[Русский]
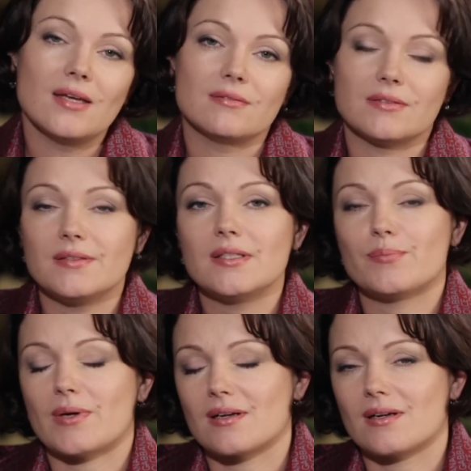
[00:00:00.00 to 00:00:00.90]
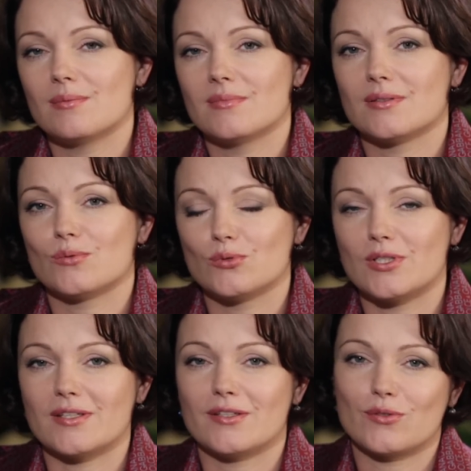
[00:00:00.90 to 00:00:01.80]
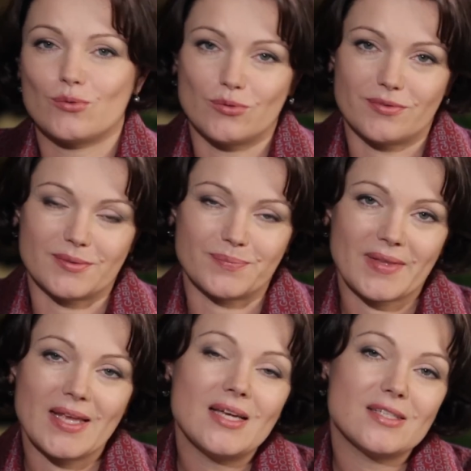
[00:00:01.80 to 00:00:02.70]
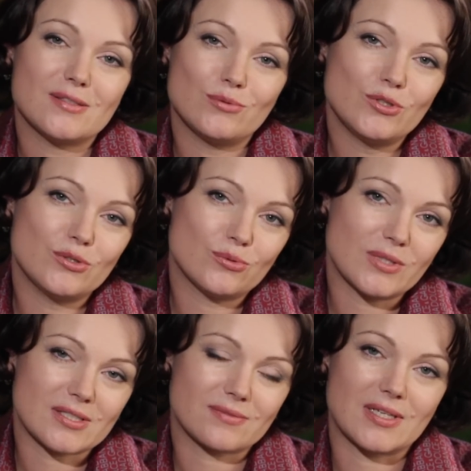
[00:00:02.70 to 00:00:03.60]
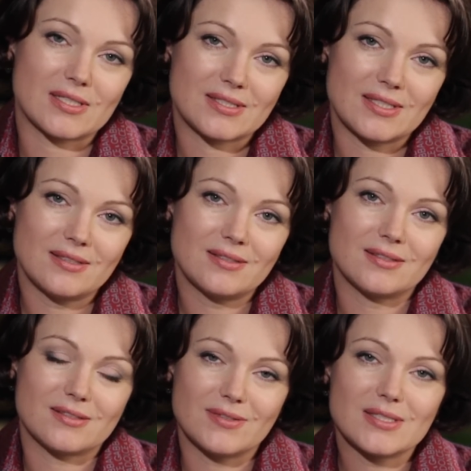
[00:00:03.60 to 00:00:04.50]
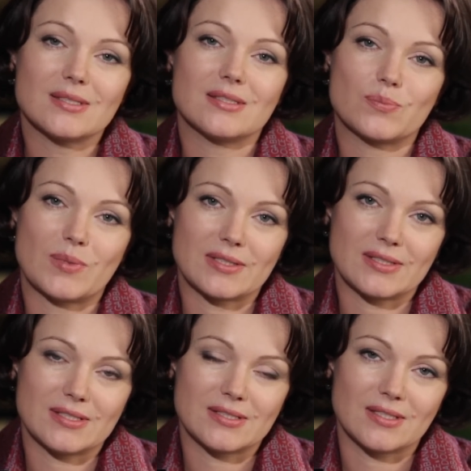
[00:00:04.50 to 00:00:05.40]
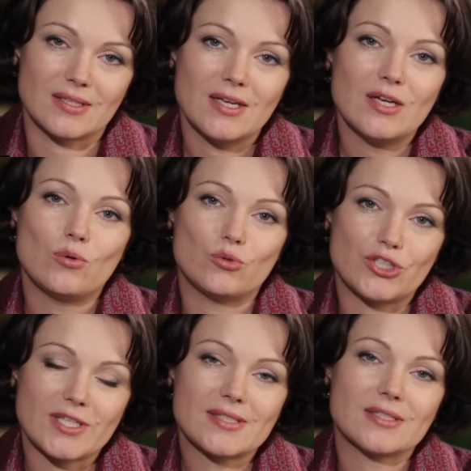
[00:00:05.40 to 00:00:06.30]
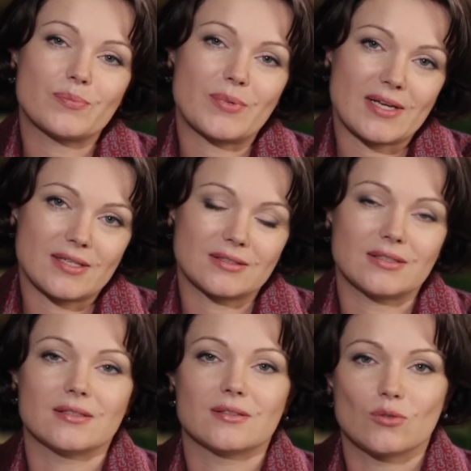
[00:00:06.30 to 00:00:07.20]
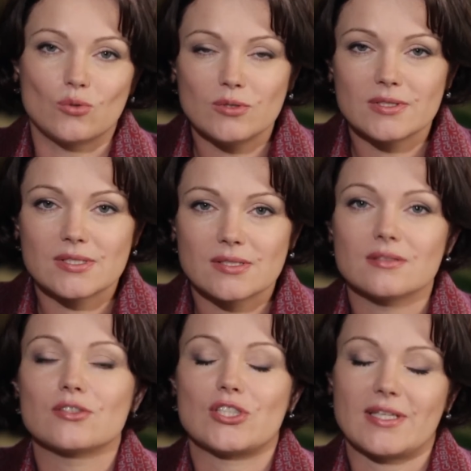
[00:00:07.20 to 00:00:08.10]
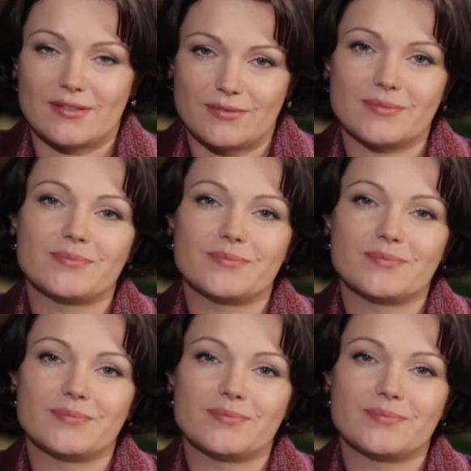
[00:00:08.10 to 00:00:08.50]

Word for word: В эфире программа «Утренний кофе». Сегодня у нас в гостях известный исполнитель, участник проекта «Голос» Шариф.